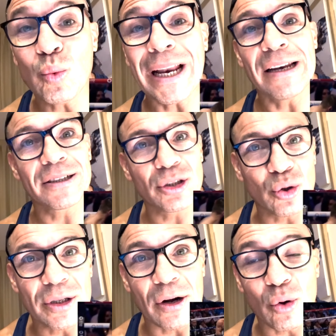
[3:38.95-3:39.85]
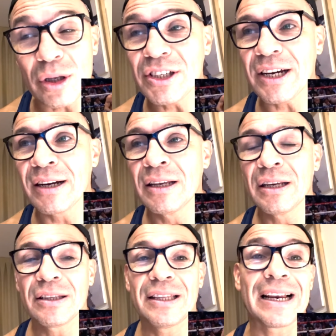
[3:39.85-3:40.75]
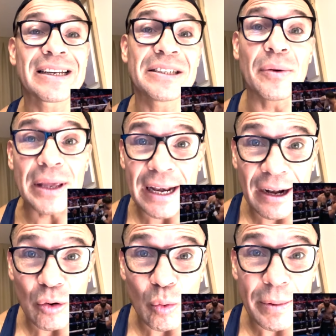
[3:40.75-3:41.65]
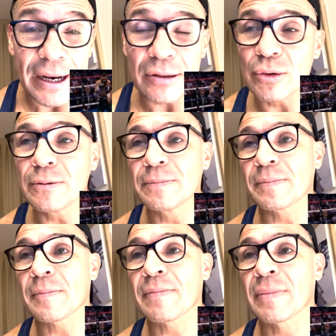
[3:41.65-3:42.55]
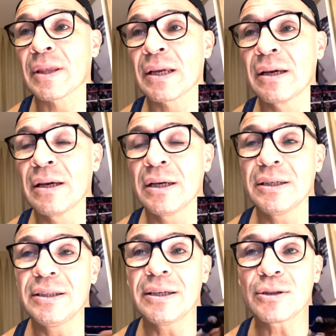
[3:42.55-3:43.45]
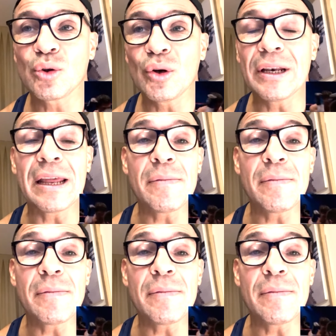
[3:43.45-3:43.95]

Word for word: una lesión de rodilla de la que se viene recuperando y eso le